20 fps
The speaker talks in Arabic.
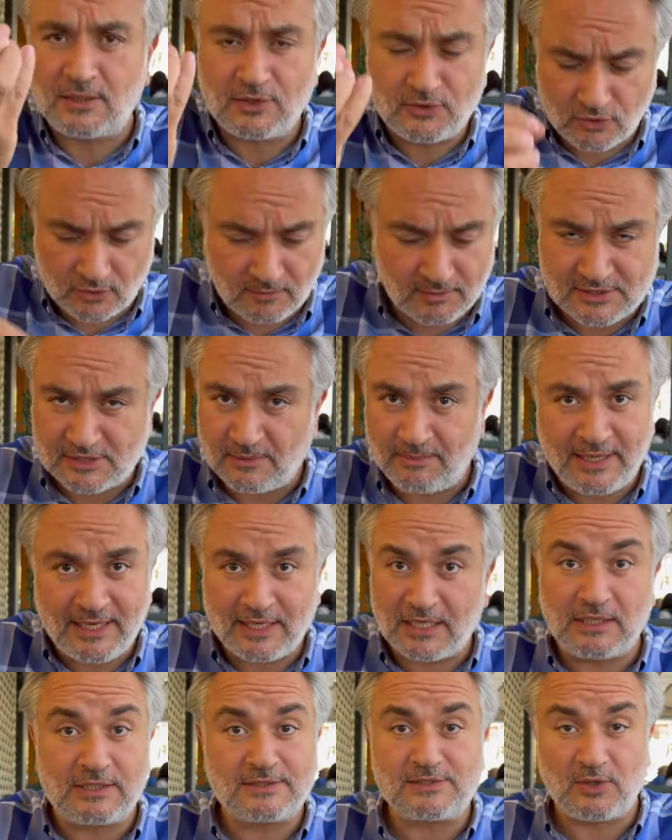التوم بس الباقي
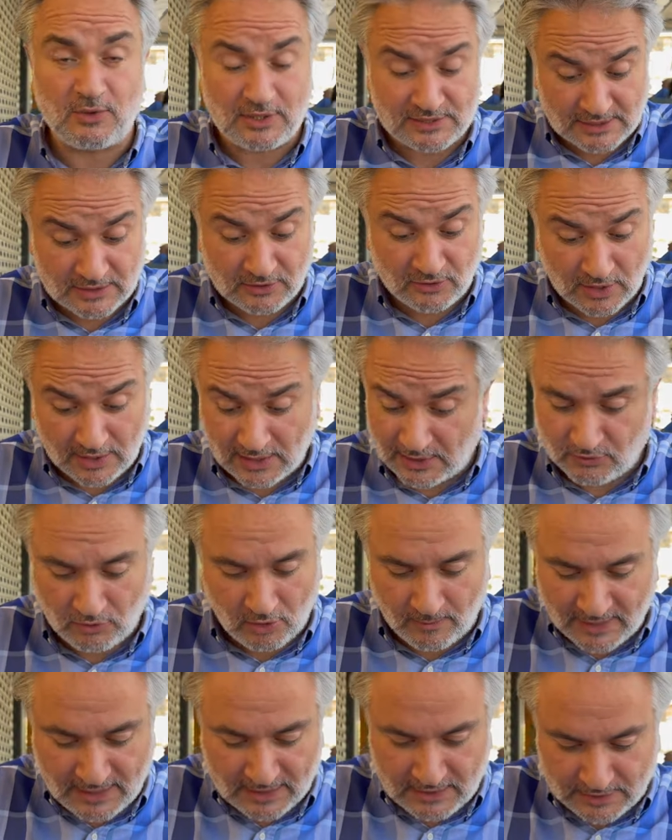كلها سوا اذا انتم اكلتوها
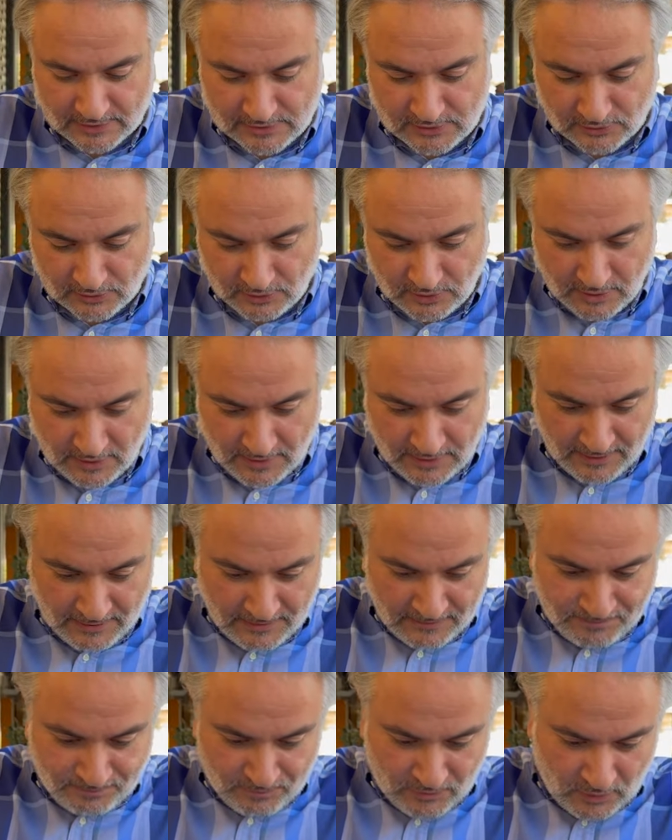ما راح تحسوا
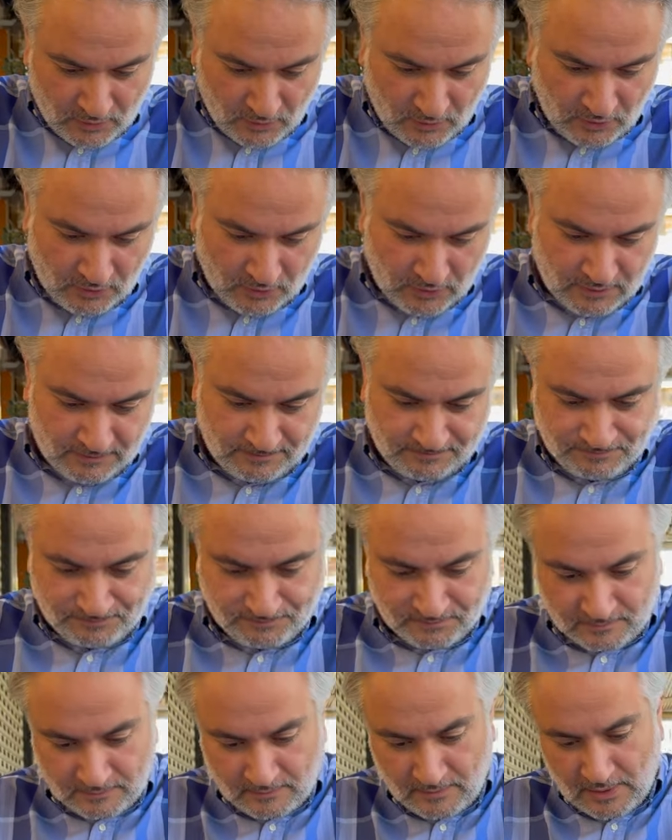وهون
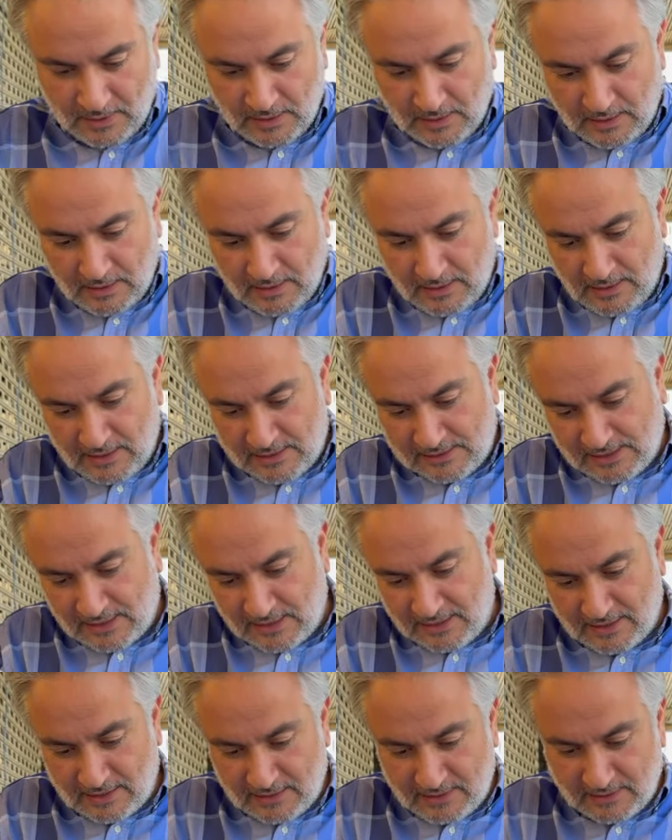اذا
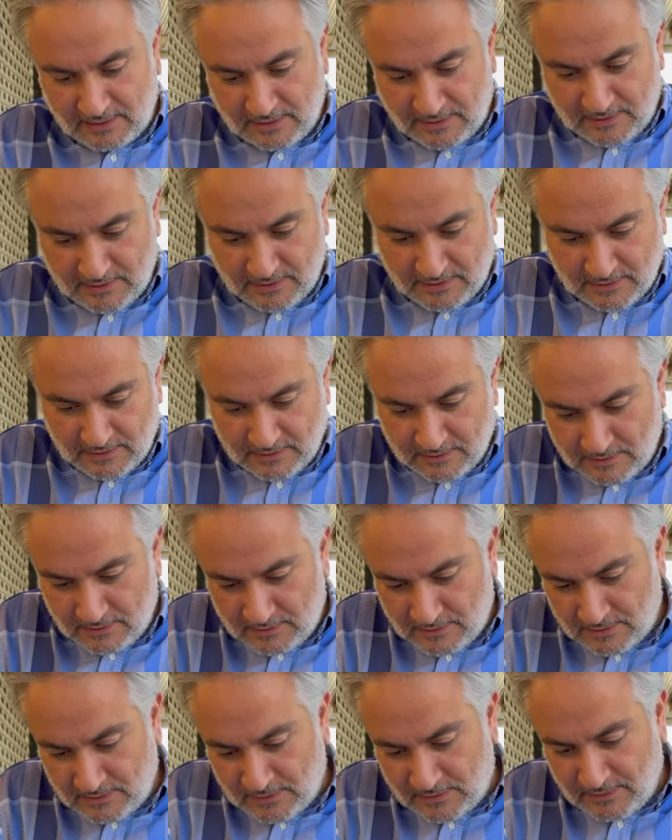اخذت
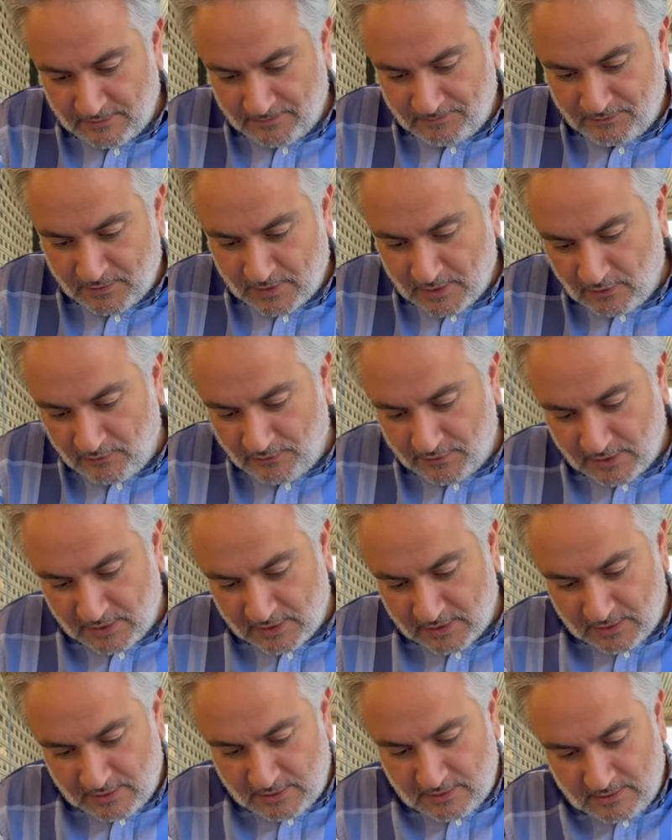
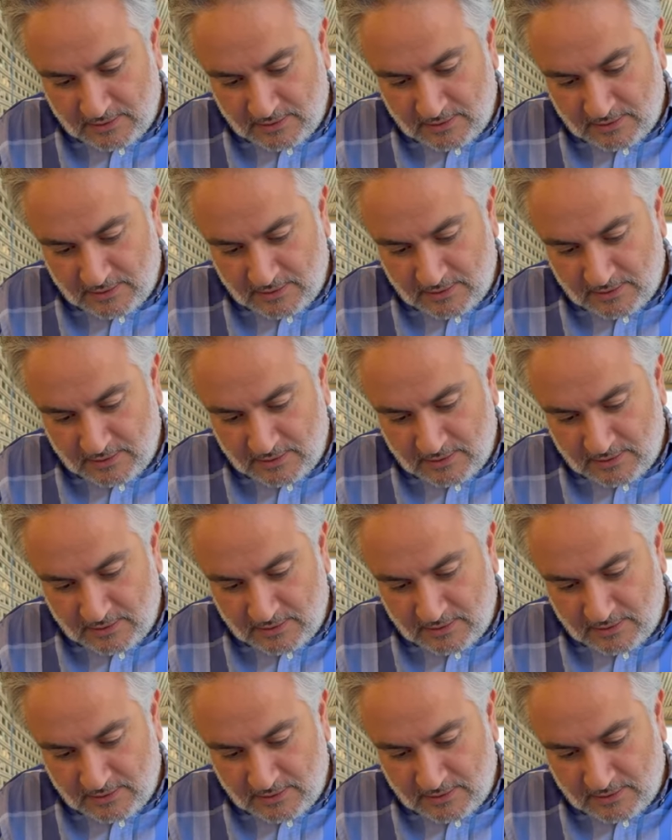الفخذ